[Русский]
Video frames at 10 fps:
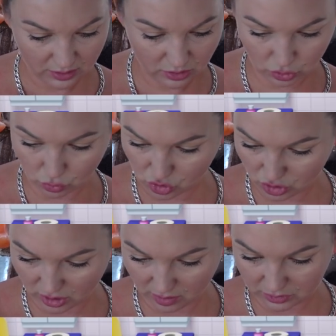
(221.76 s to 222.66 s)
не
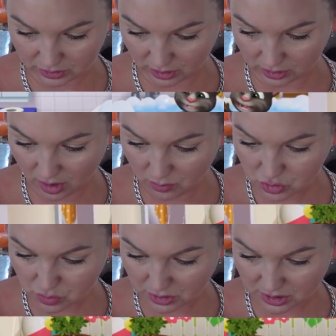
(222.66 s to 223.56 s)
нужно нам это
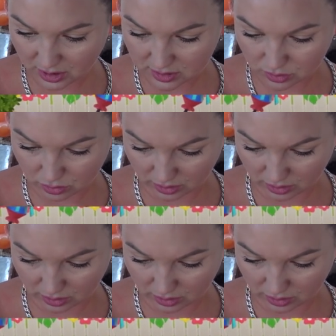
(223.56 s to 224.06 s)
рекламу смотреть, все